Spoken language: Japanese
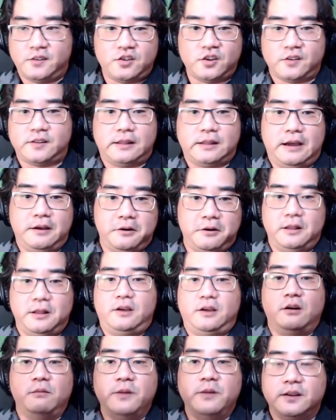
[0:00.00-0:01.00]

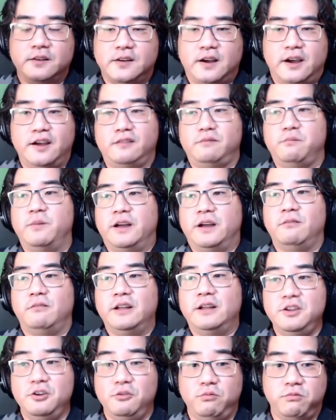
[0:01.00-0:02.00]
えー、努めた人
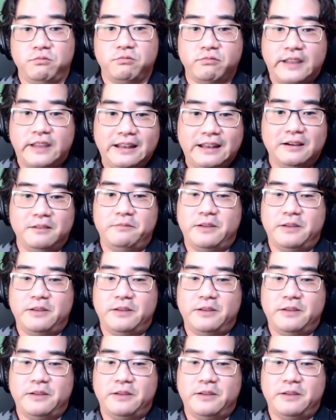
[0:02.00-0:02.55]
たち